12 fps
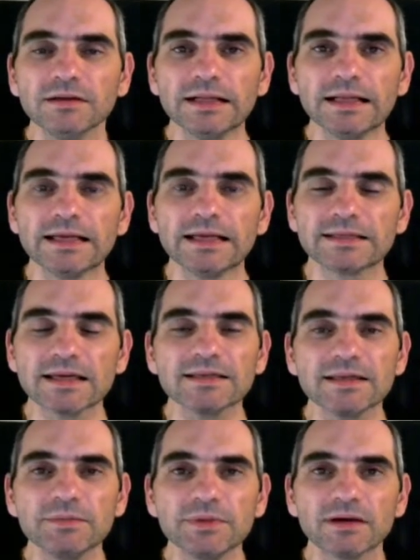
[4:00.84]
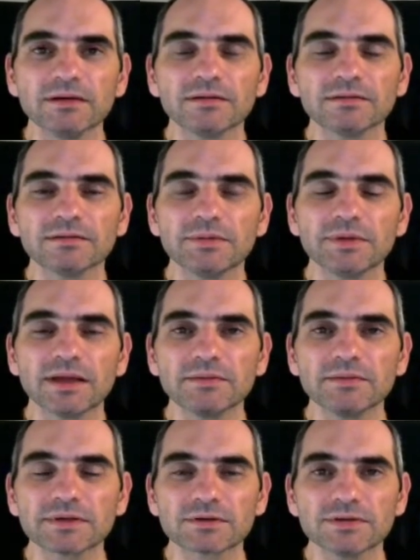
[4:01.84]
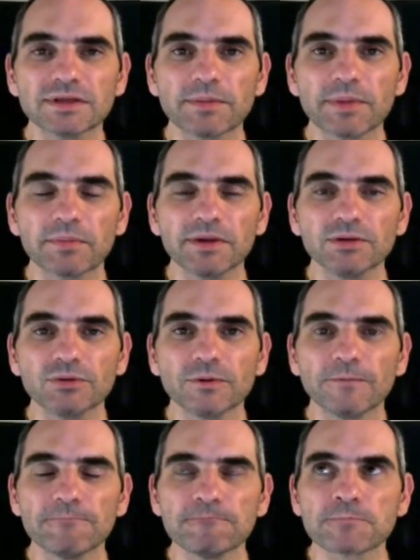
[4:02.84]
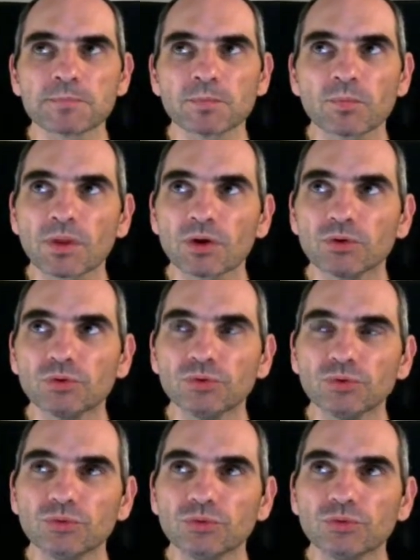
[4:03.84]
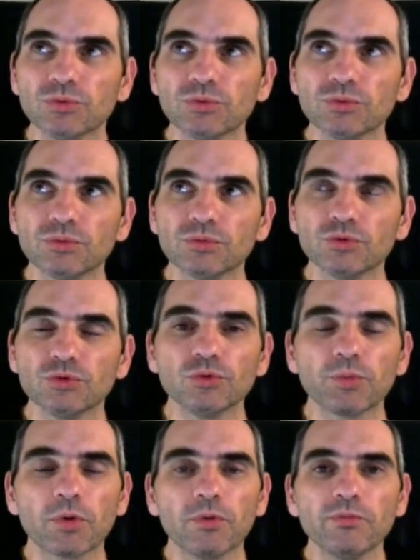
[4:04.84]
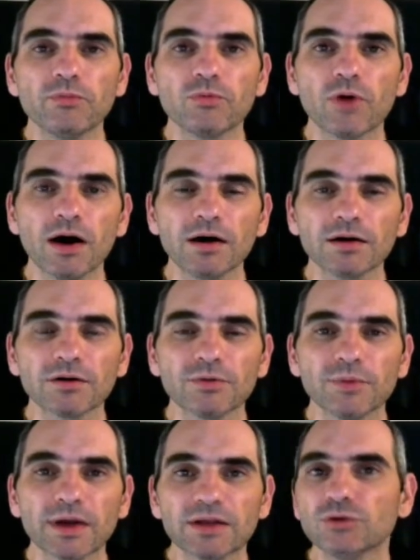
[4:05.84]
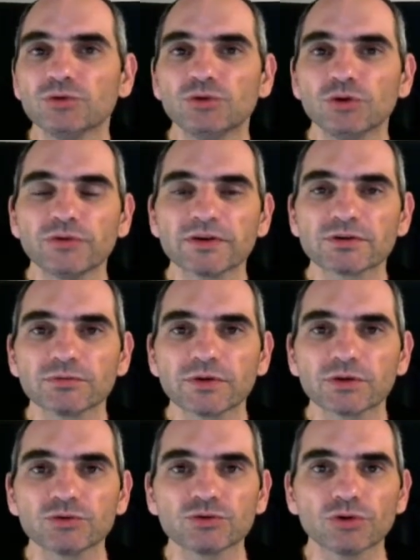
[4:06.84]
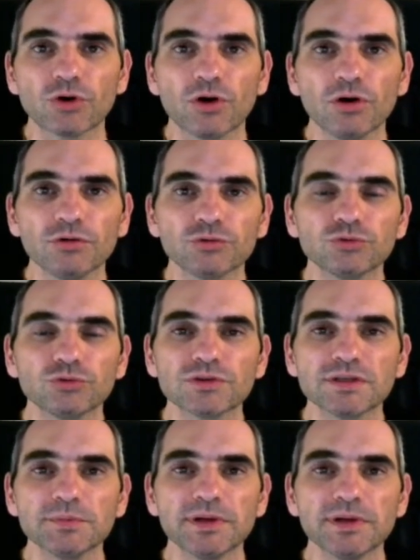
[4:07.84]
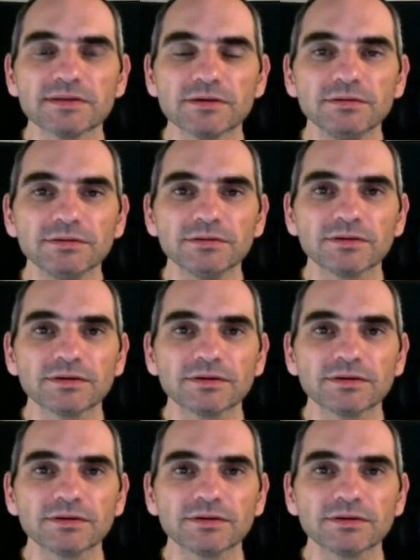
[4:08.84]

Et ça, c'est bien, c'est bien, parce que ça permet de, de, de, promouvoir euh, ben, d'autres façons de faire du jeu de rôle tout aussi plaisantes.